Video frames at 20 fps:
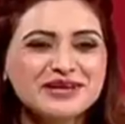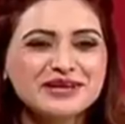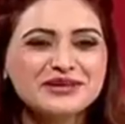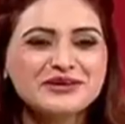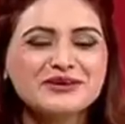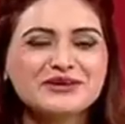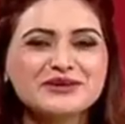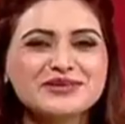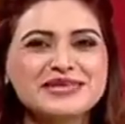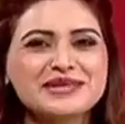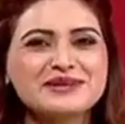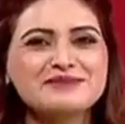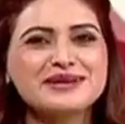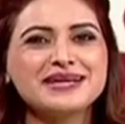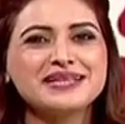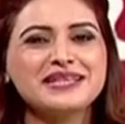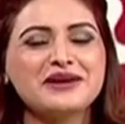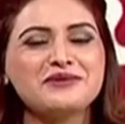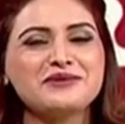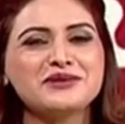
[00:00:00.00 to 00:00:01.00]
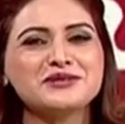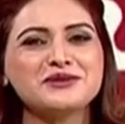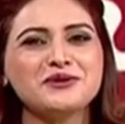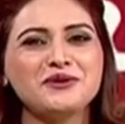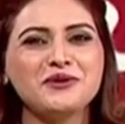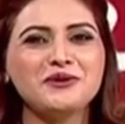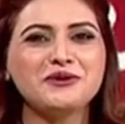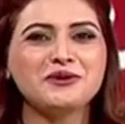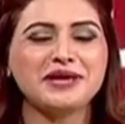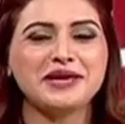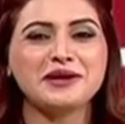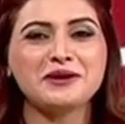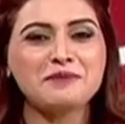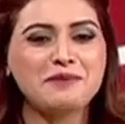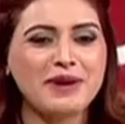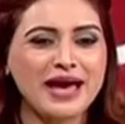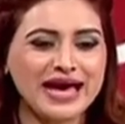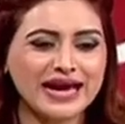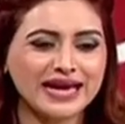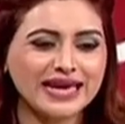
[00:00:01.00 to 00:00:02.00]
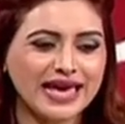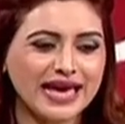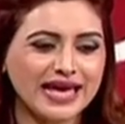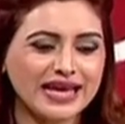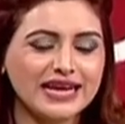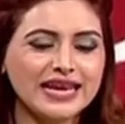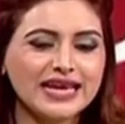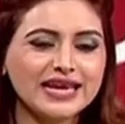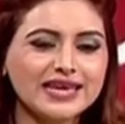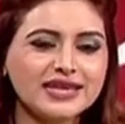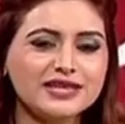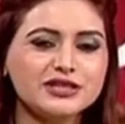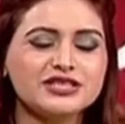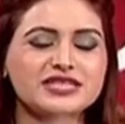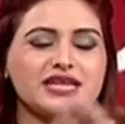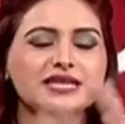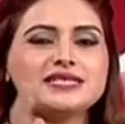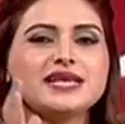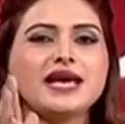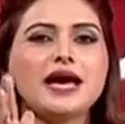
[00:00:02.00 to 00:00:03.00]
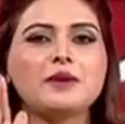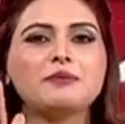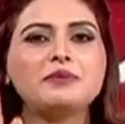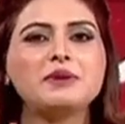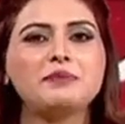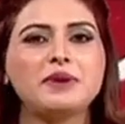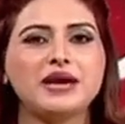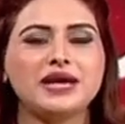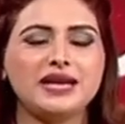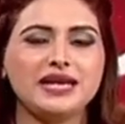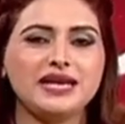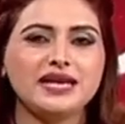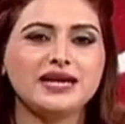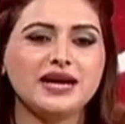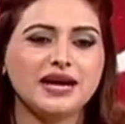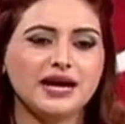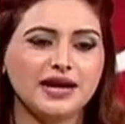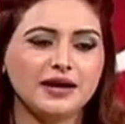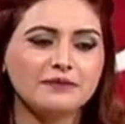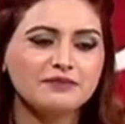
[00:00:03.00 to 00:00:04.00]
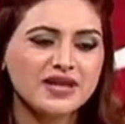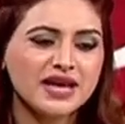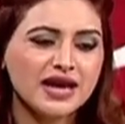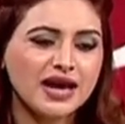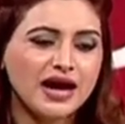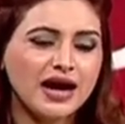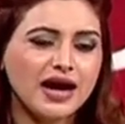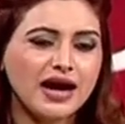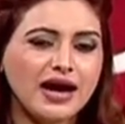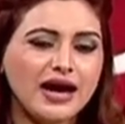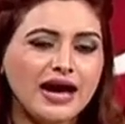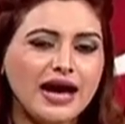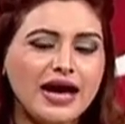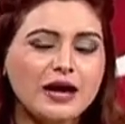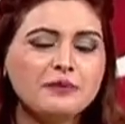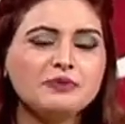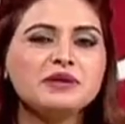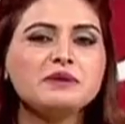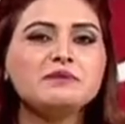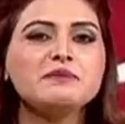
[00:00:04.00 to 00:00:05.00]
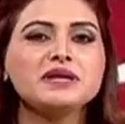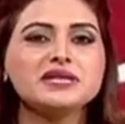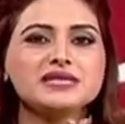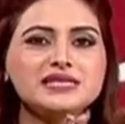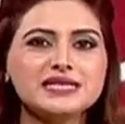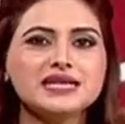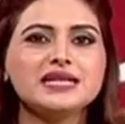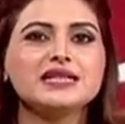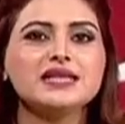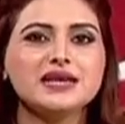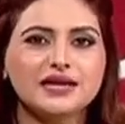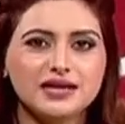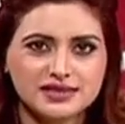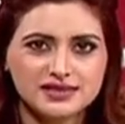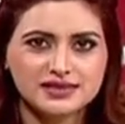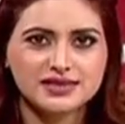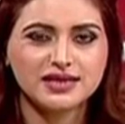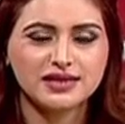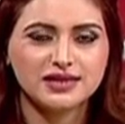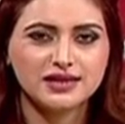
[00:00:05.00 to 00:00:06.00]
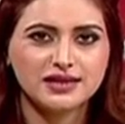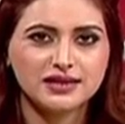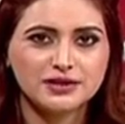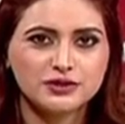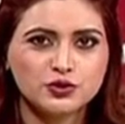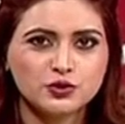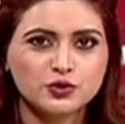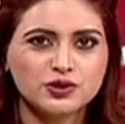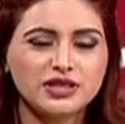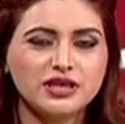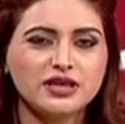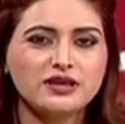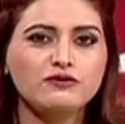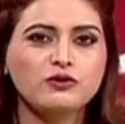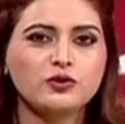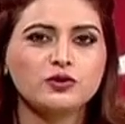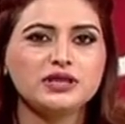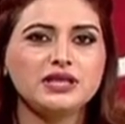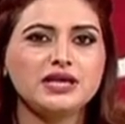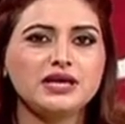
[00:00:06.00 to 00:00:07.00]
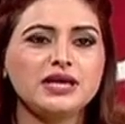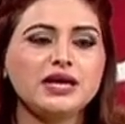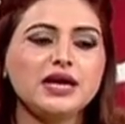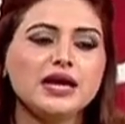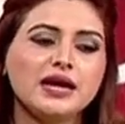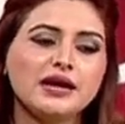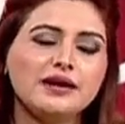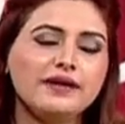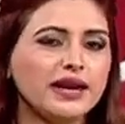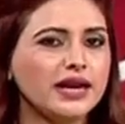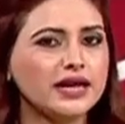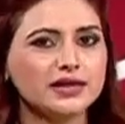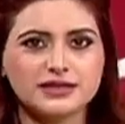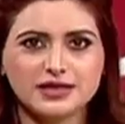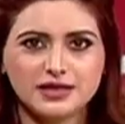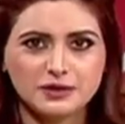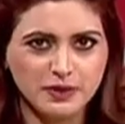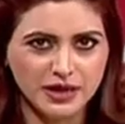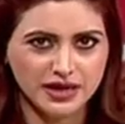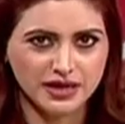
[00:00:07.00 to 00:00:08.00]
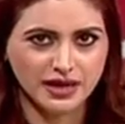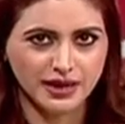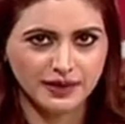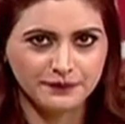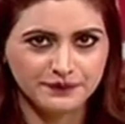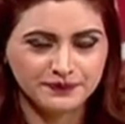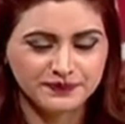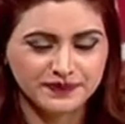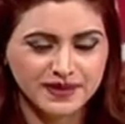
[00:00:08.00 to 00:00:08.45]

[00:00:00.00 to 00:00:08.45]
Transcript: फिर तो उसके बाद देयर वाज नो लुकिंग बैक खैर लेकिन जैसे आपने पहले ही कहा आपकी मंजिल दरअसल जो थी वो थी डायरेक्टर बनना